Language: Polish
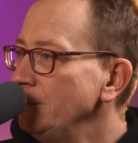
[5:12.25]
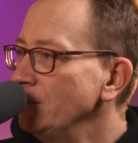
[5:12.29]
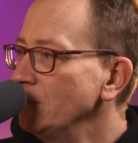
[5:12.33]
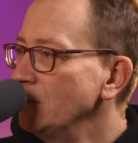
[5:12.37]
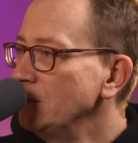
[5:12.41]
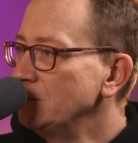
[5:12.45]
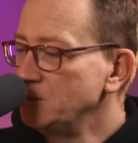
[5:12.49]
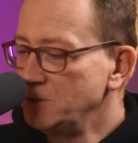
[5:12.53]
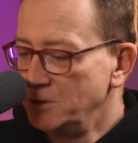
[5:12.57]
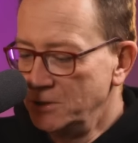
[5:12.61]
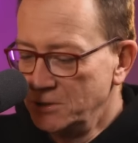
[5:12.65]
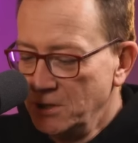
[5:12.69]

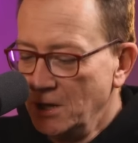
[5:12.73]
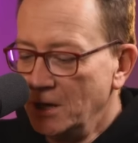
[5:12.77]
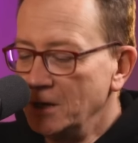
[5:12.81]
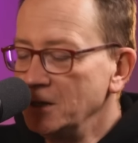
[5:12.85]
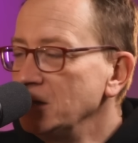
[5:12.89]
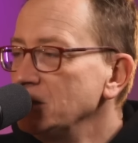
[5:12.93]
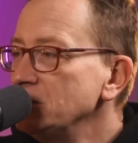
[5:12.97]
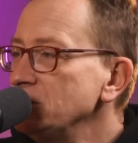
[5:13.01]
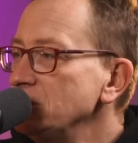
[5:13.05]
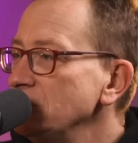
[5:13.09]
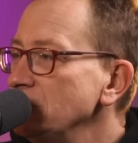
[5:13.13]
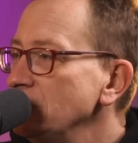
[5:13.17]
No przecież
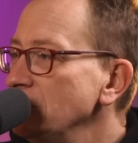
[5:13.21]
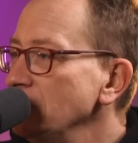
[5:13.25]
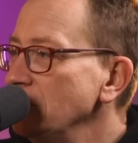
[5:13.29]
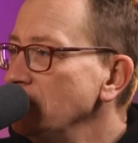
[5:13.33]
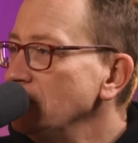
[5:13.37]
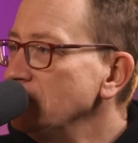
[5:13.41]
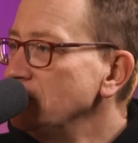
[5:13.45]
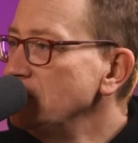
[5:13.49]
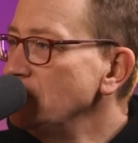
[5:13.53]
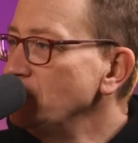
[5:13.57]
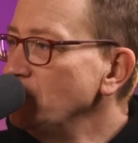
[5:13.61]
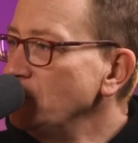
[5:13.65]
daję ci,
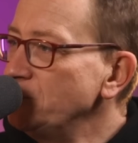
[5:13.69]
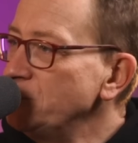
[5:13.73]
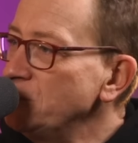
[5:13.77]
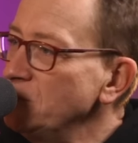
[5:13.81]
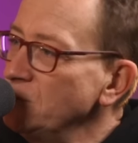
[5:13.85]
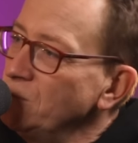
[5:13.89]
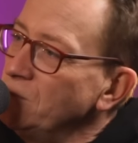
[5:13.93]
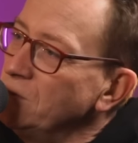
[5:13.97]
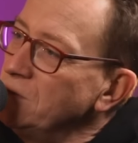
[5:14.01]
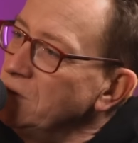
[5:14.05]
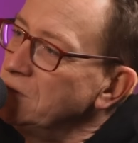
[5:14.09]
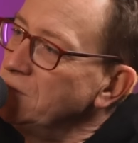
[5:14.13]
nie? Czemu
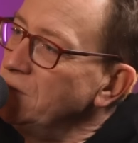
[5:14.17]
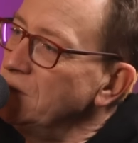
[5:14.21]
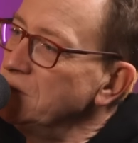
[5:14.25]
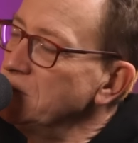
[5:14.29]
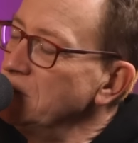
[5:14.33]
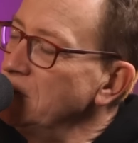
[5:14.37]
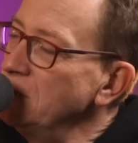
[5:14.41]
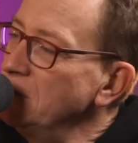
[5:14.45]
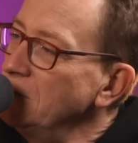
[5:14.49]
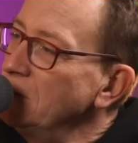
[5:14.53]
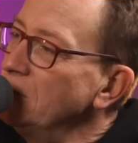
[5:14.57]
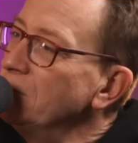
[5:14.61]
przyjmujesz
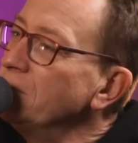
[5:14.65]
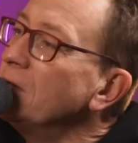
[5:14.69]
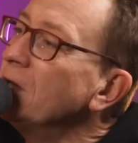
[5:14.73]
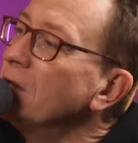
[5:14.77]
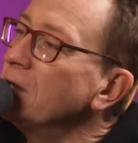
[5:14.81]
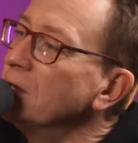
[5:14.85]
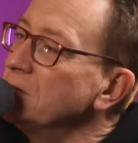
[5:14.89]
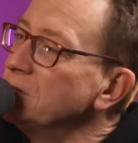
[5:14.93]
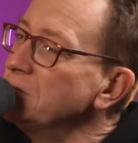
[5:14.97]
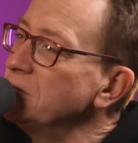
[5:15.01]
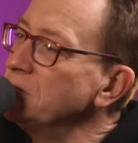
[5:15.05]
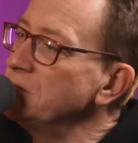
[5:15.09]
właśnie
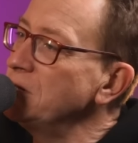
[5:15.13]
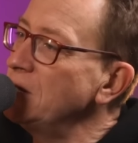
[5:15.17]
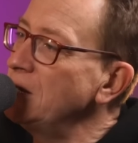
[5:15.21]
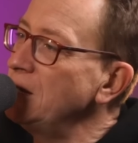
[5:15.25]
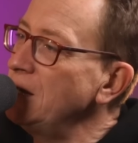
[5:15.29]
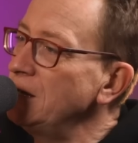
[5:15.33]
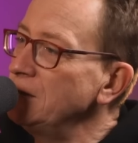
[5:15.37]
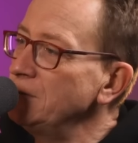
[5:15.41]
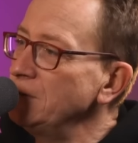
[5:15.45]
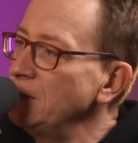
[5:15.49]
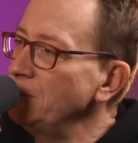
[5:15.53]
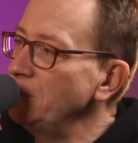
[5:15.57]
ofiary Krzysia,
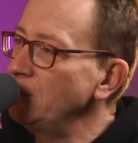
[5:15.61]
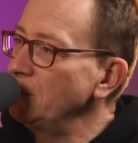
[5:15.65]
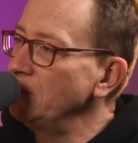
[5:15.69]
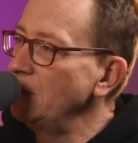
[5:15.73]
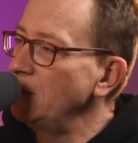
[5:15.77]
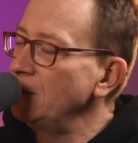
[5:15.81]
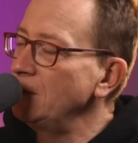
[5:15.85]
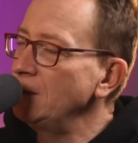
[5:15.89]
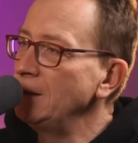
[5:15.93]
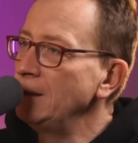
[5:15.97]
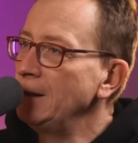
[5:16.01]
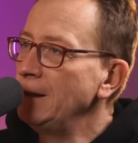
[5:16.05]
a nie
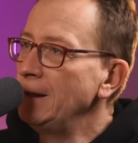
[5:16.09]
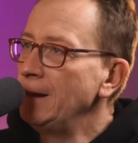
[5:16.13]
moje?